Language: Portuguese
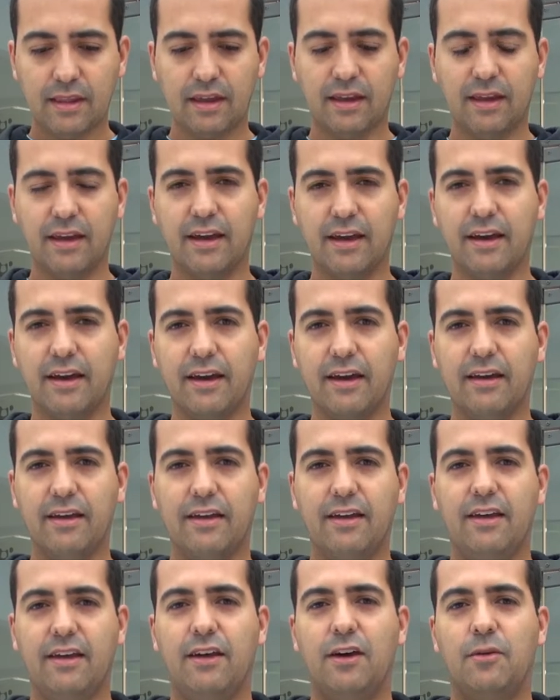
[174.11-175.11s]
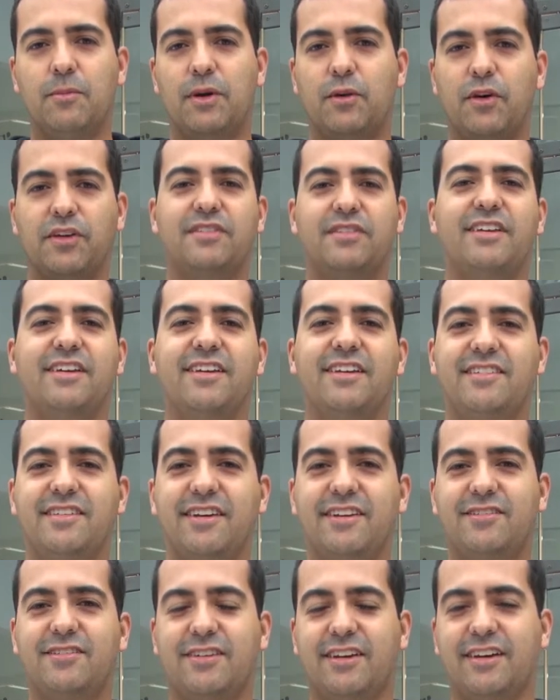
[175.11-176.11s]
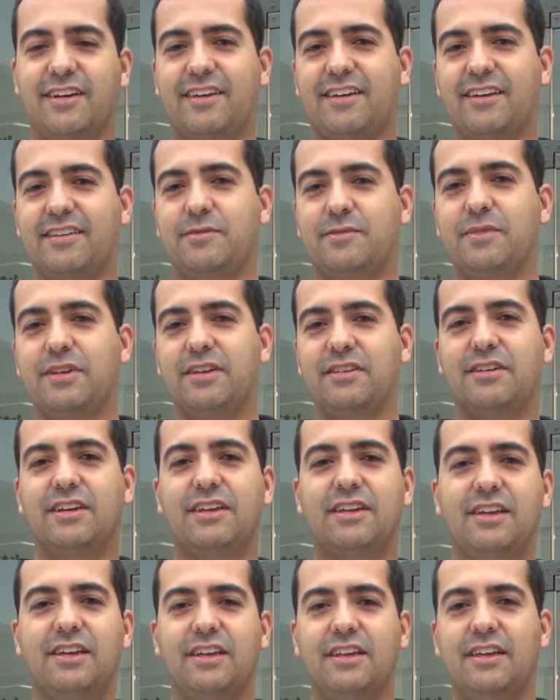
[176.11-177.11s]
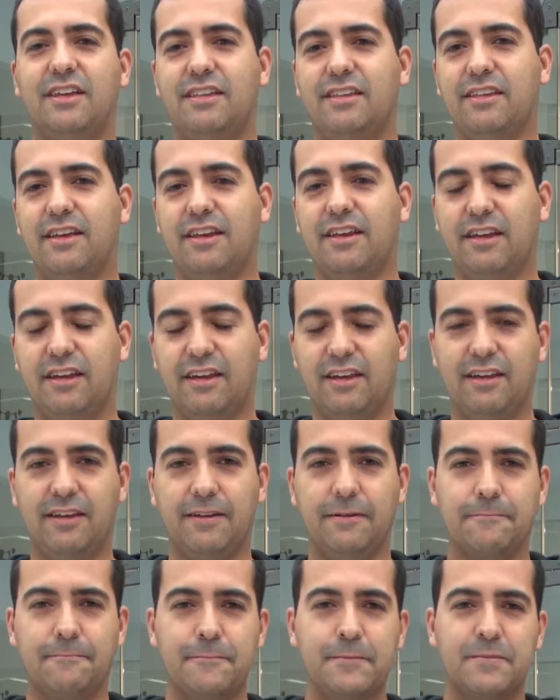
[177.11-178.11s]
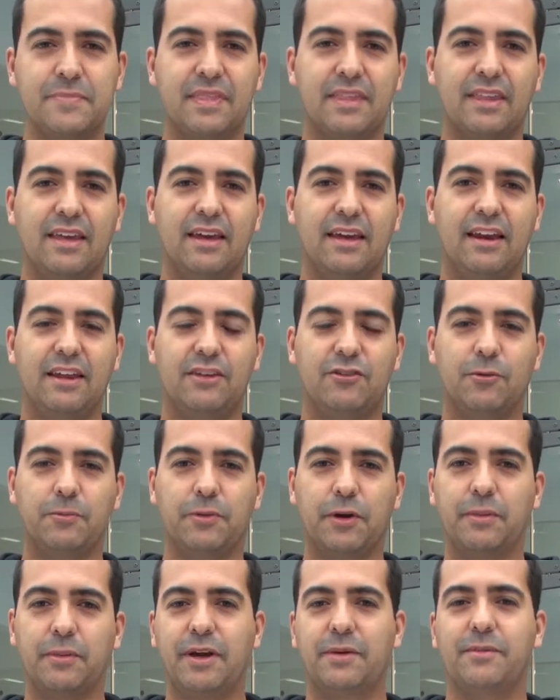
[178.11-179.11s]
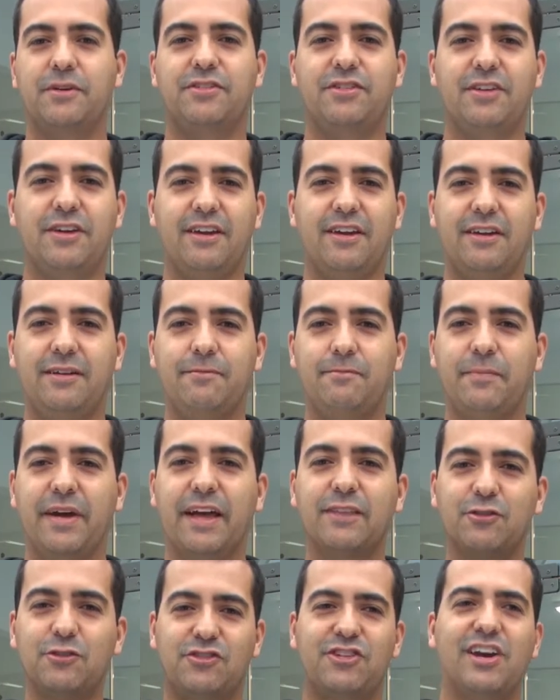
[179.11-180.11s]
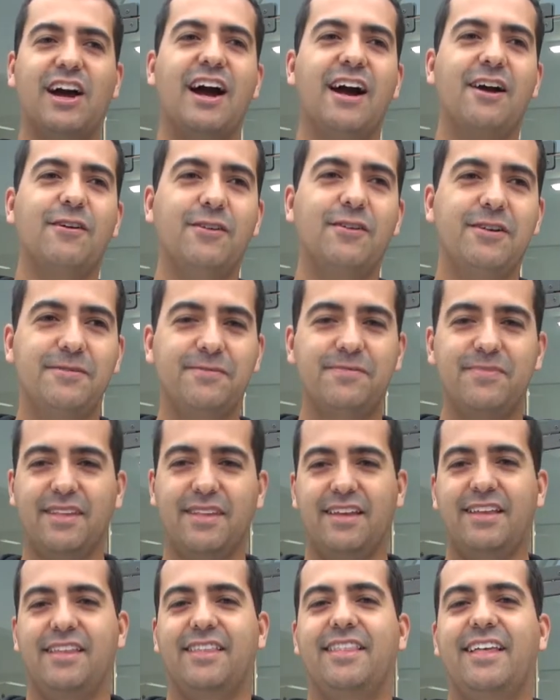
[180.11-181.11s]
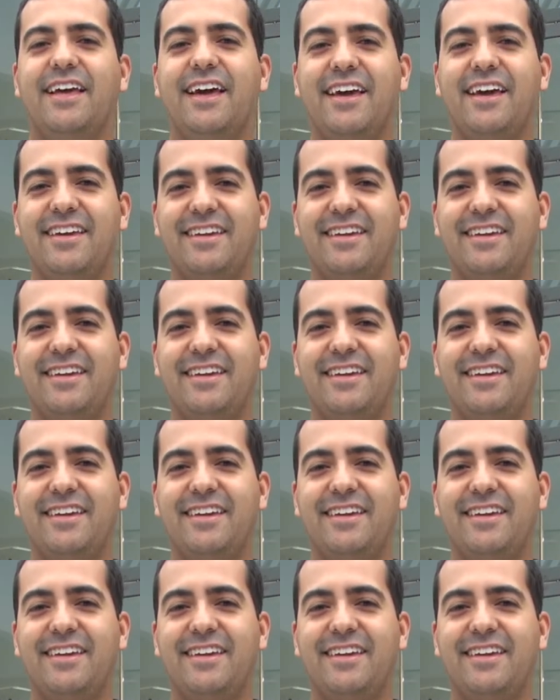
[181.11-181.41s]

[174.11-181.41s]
É, uma coisa interessante que, que esse menino ele, ele, ele, ele tinha um problema de medo de água, né?